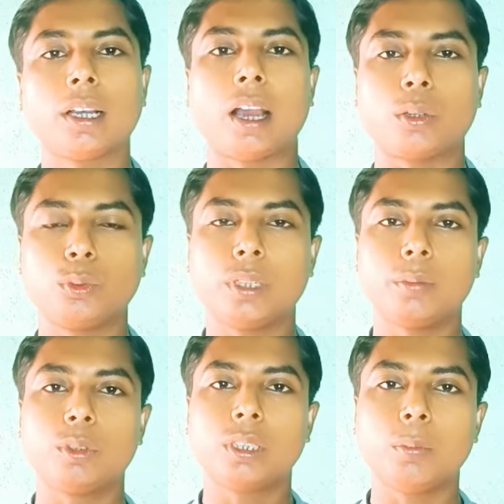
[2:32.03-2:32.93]
কার্টুনের
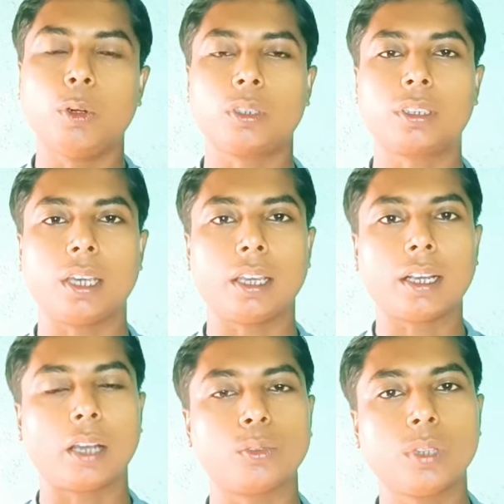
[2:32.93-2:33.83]
মধ্যে ভরতে হয়
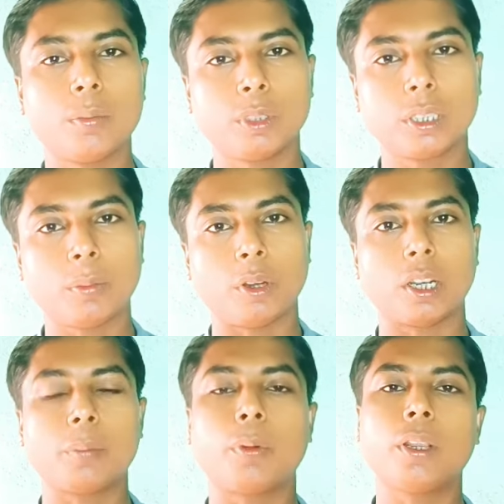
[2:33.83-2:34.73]
কার্টুনের মধ্যে
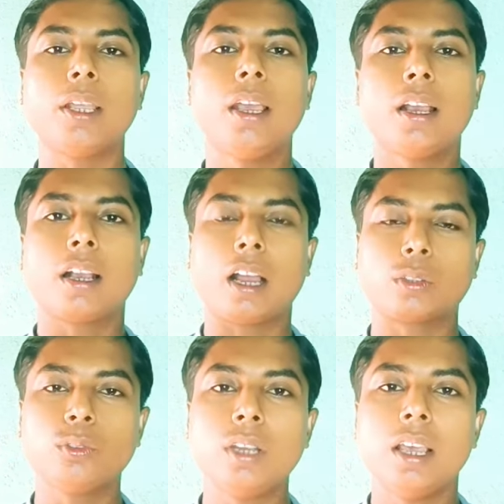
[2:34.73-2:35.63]
ভরার পরে
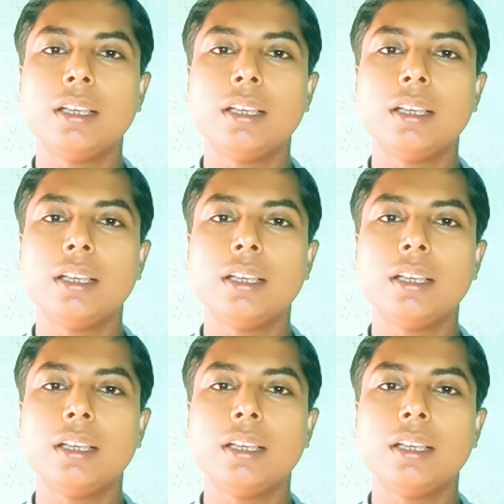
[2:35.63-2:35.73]
কার্টুন